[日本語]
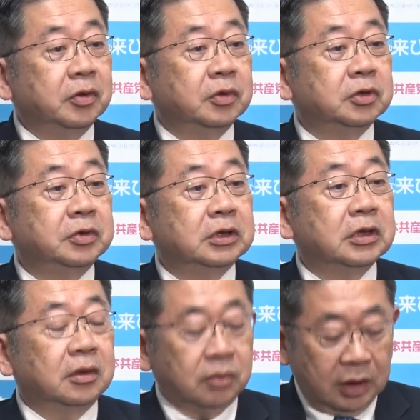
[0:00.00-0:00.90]
40日
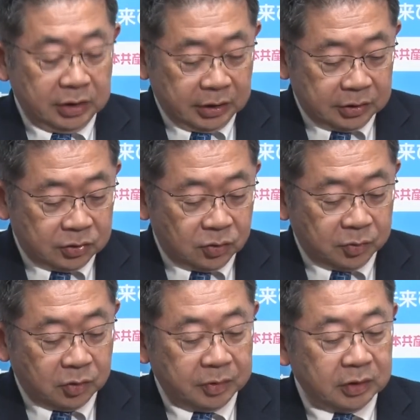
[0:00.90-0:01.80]
間の会見長を
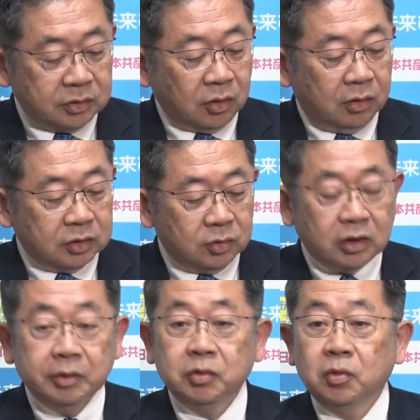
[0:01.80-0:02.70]
求めていくと、その
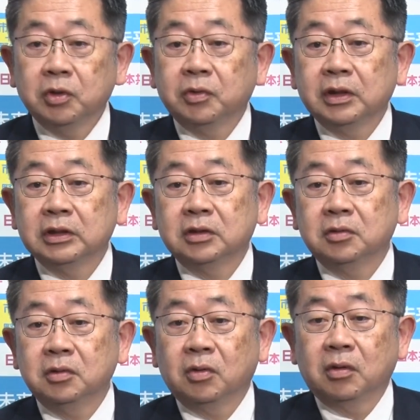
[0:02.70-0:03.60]
ための動議を提出
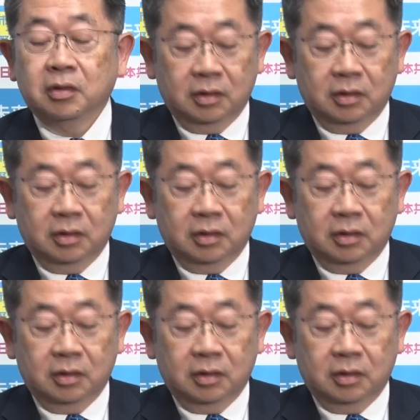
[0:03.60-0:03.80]
すると